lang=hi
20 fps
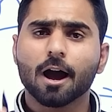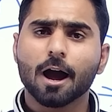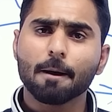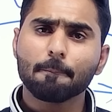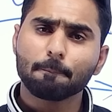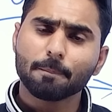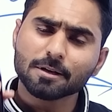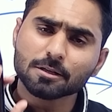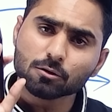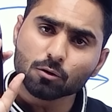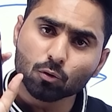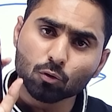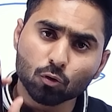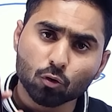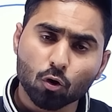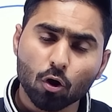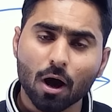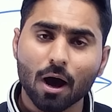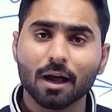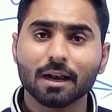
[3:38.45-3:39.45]
आप बस
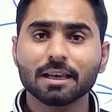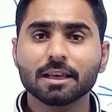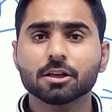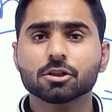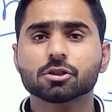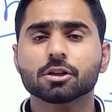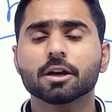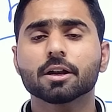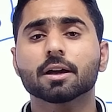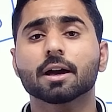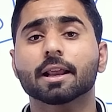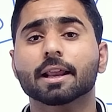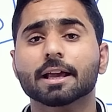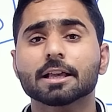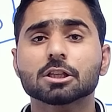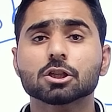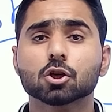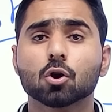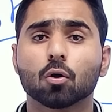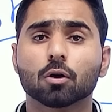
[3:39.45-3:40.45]
उनको अनलिस्टेड करके
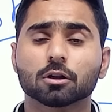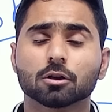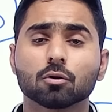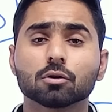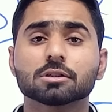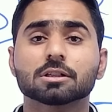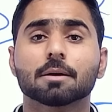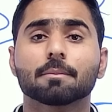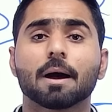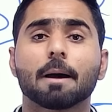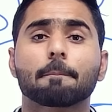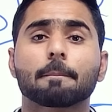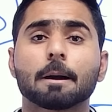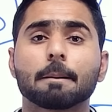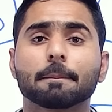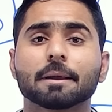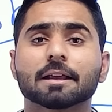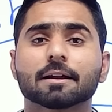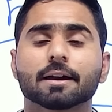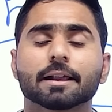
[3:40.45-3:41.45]
छोड़ दो जब आपका
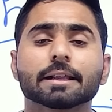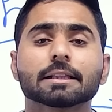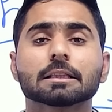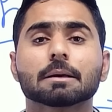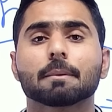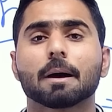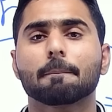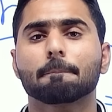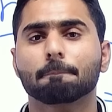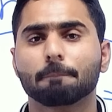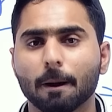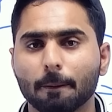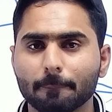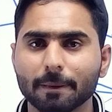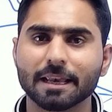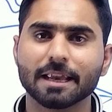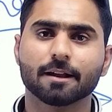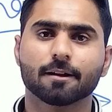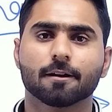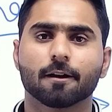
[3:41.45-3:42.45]
मन करे तब आप
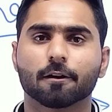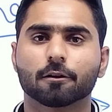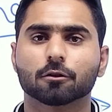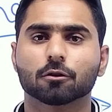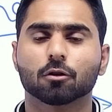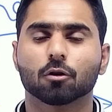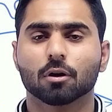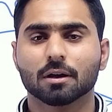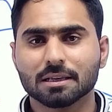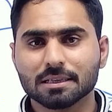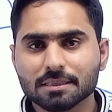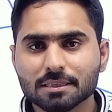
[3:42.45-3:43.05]
पब्लिक कर दो